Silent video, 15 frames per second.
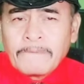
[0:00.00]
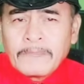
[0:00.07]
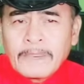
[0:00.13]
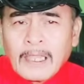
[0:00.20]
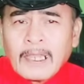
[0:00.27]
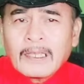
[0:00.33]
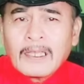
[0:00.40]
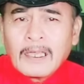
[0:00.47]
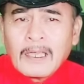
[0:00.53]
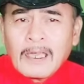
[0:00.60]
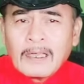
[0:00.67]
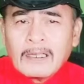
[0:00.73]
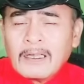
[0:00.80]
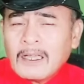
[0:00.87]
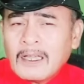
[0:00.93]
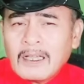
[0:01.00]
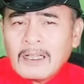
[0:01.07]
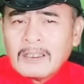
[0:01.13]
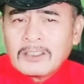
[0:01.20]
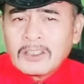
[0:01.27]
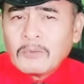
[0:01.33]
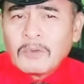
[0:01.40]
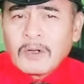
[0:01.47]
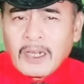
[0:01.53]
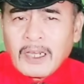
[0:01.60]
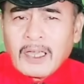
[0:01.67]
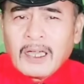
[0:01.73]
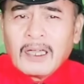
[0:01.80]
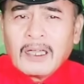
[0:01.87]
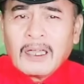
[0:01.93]
Talagang ang uh, sobra
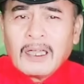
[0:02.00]
na ang